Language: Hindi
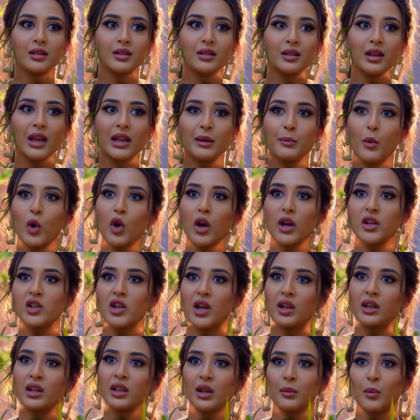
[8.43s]
यही मौका है
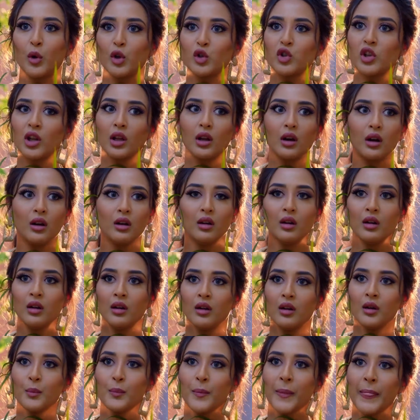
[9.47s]
जानकी तक पहुंचने का
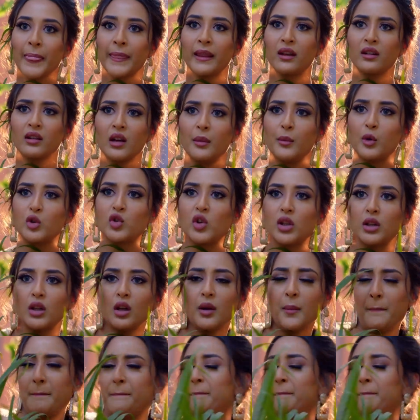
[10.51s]
मौन चाहता